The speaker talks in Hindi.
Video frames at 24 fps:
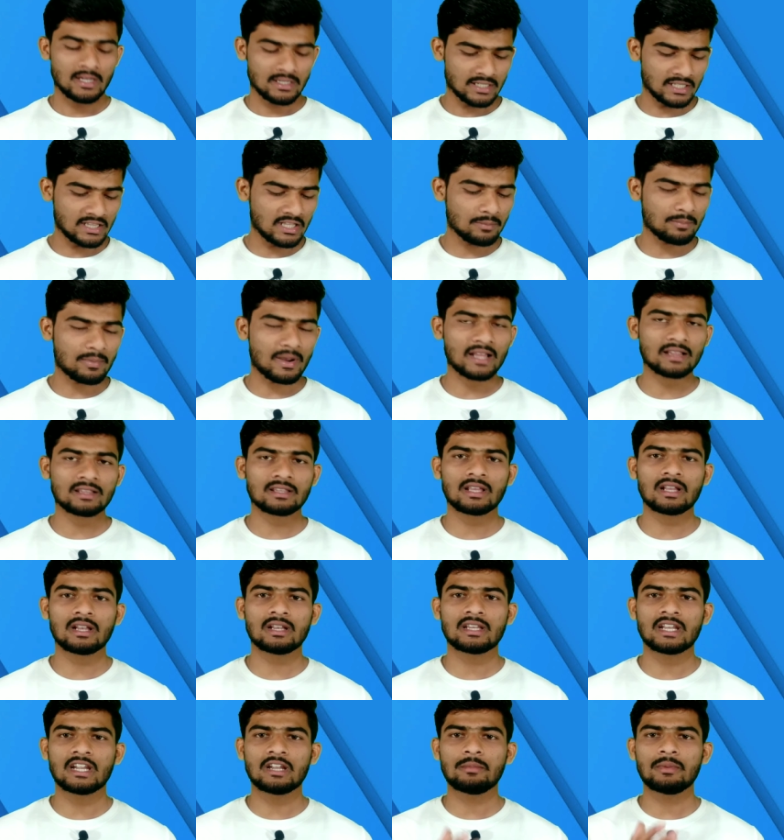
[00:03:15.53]
यदि बात
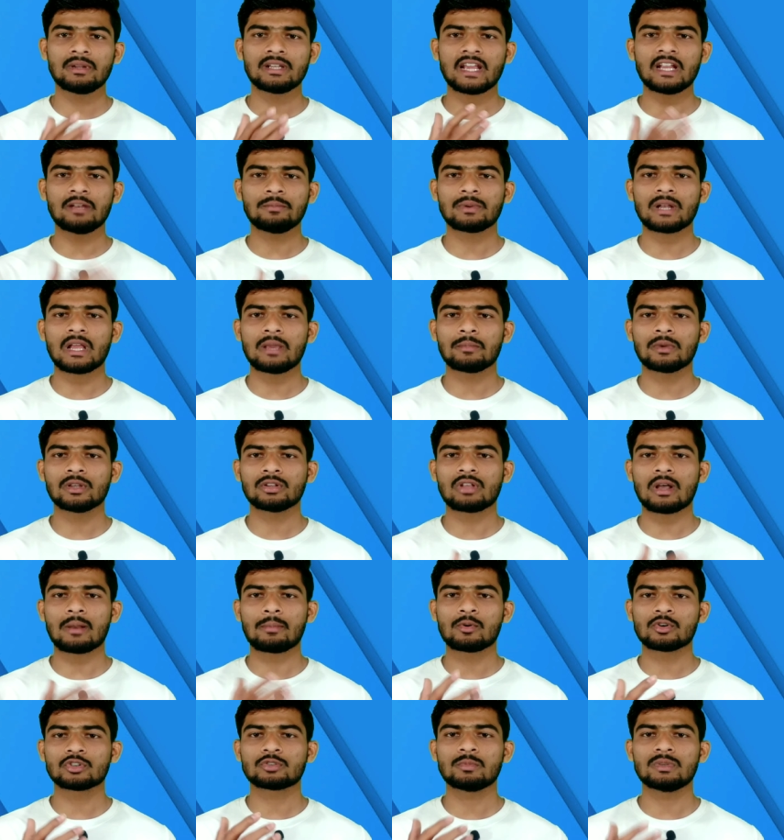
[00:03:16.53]
करें रेडमी नाइन प्राइम की तो
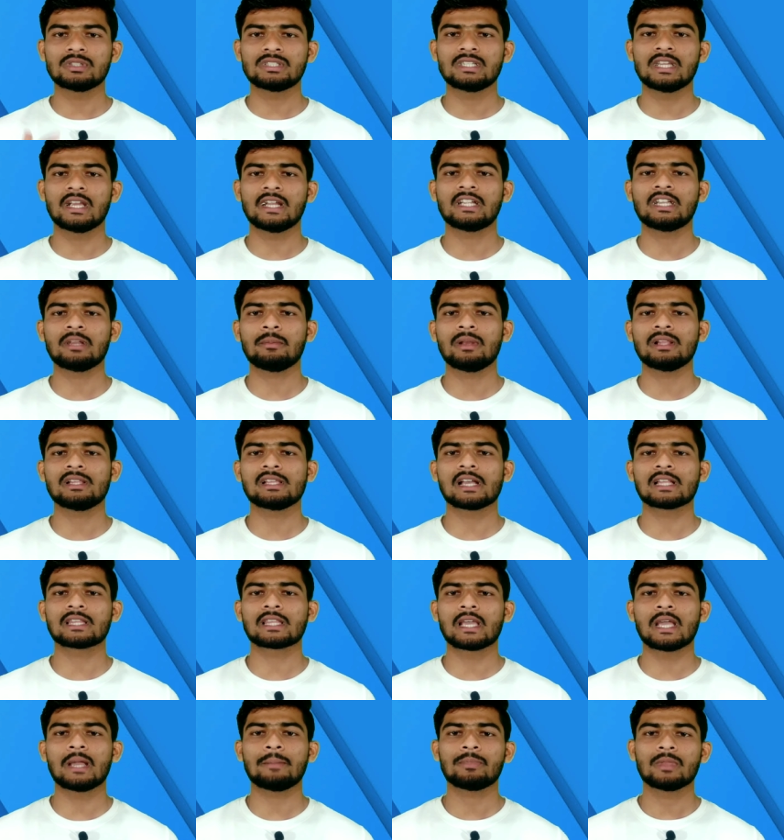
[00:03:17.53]
आपको उसमें जी मिल
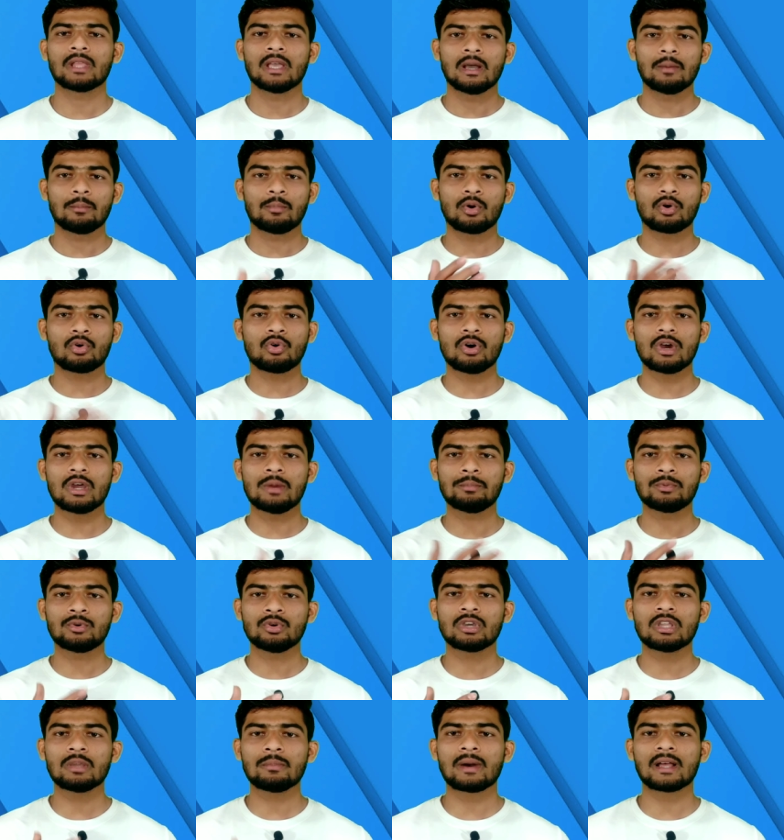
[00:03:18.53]
जाता है पोको
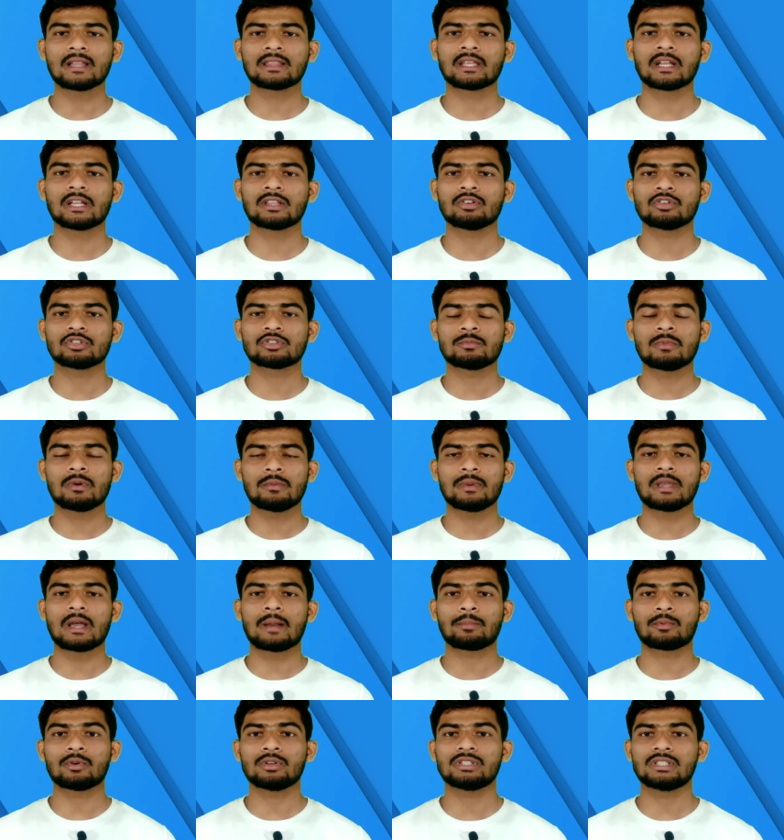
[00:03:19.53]
M2 की बात करें तो उसमें भी
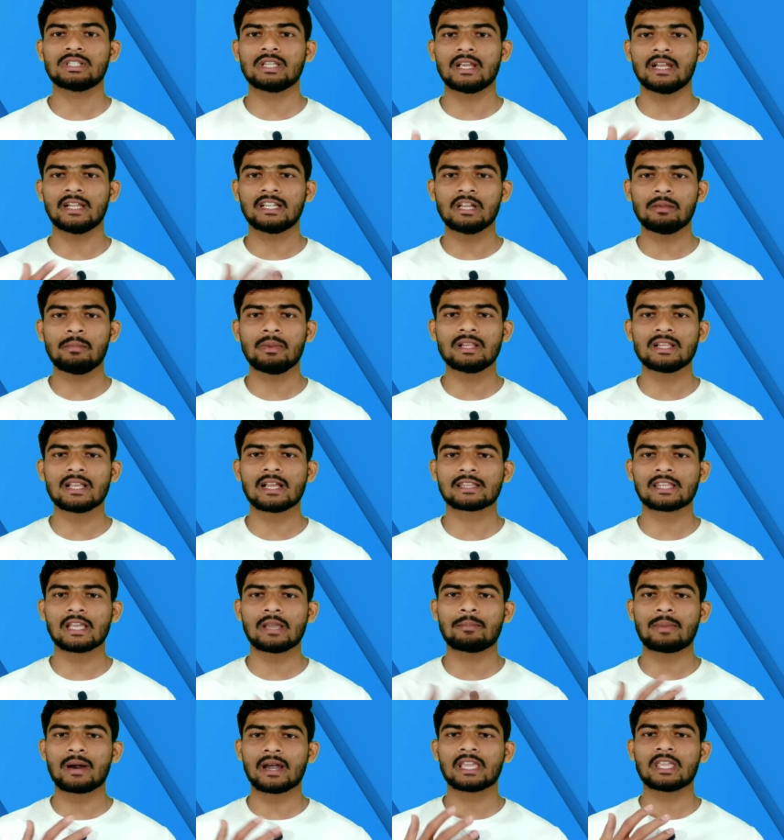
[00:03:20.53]
आपको G80 मिल
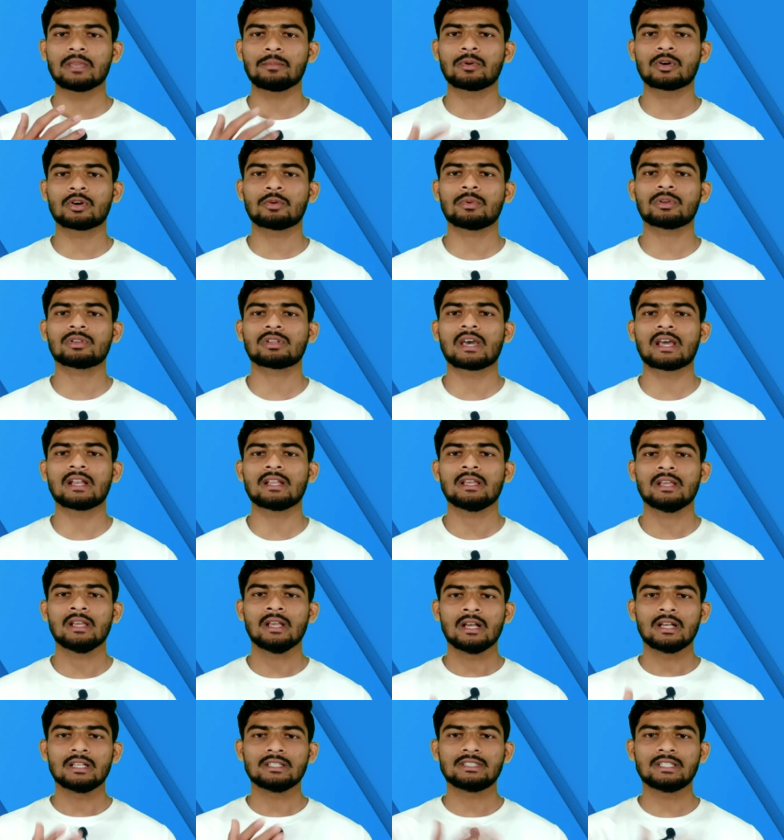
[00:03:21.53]
जाता है बाकी फोनों में तो यार
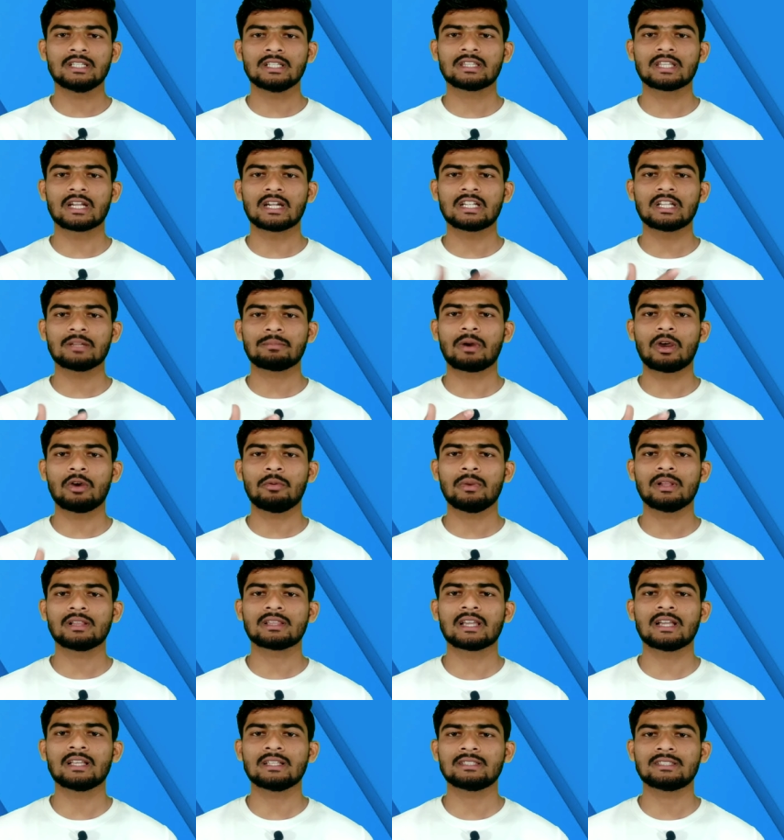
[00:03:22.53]
G35
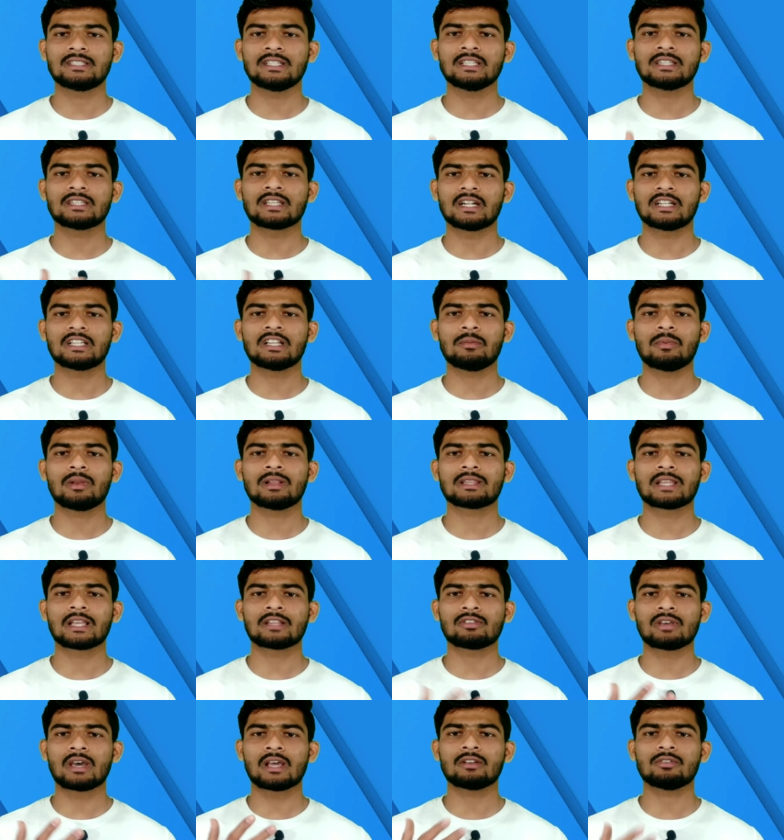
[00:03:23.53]
मिलता है G30
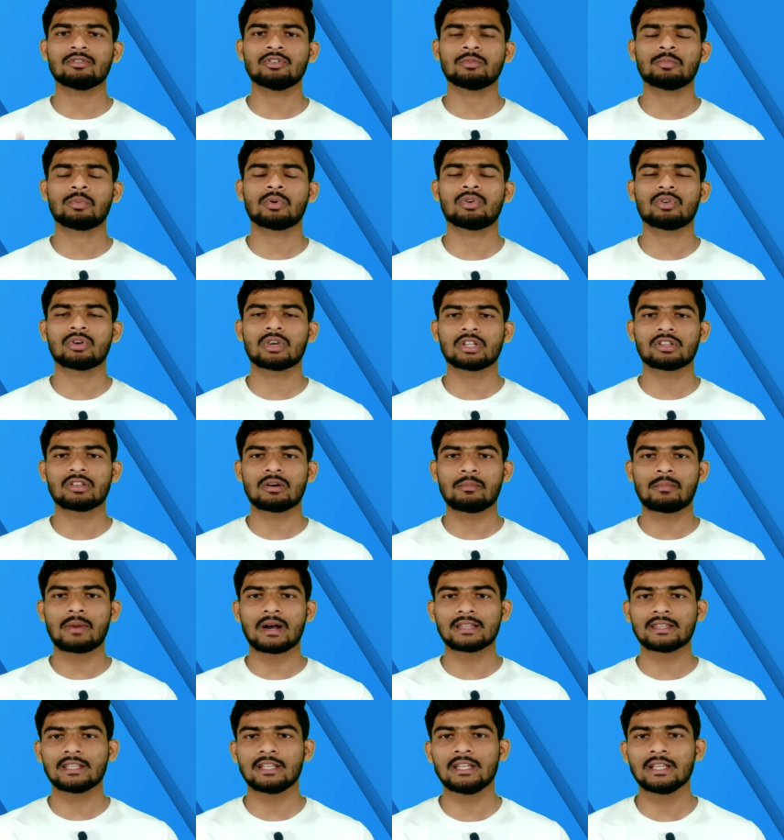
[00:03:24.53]
मिलता है तो यार उन फोनों की तो हम
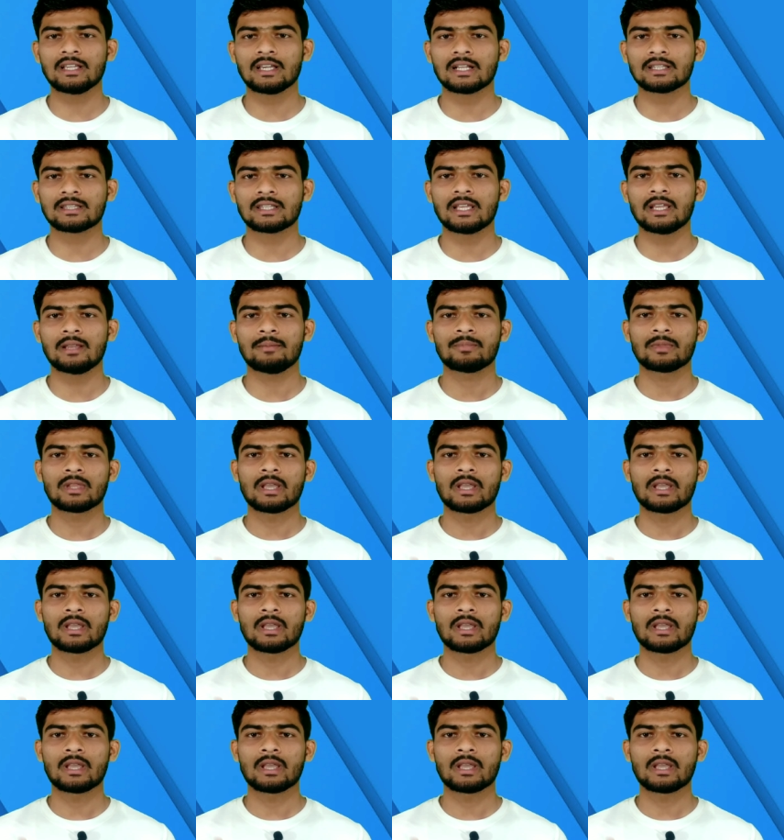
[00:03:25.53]
बात ही नहीं करते